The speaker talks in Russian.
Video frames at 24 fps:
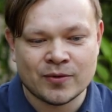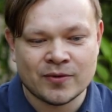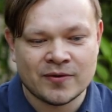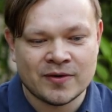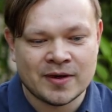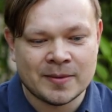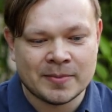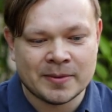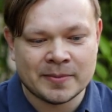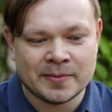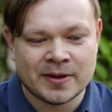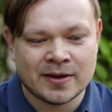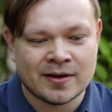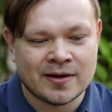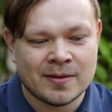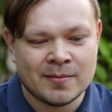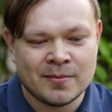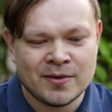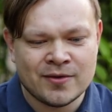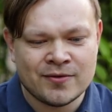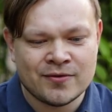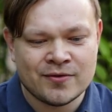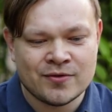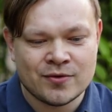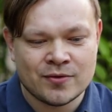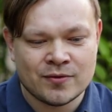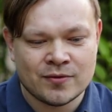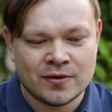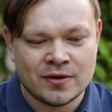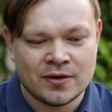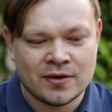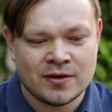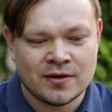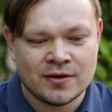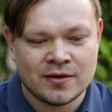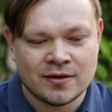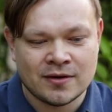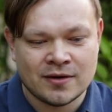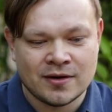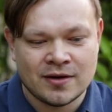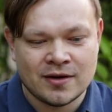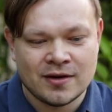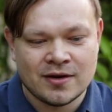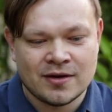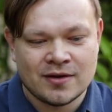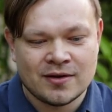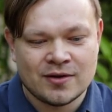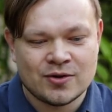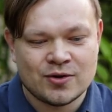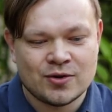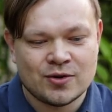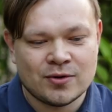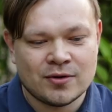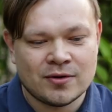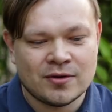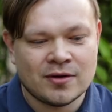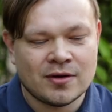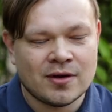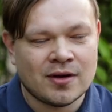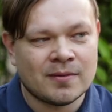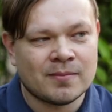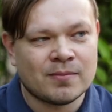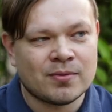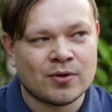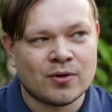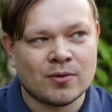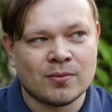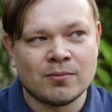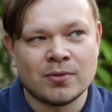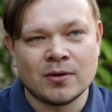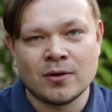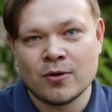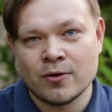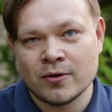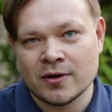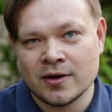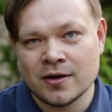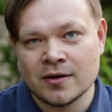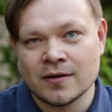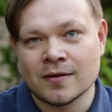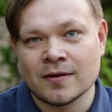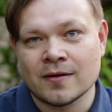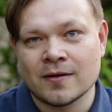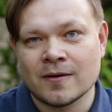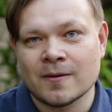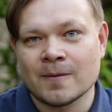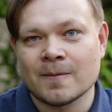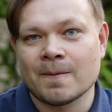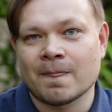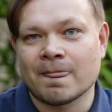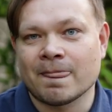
две по программированию и еще одна про блогинг.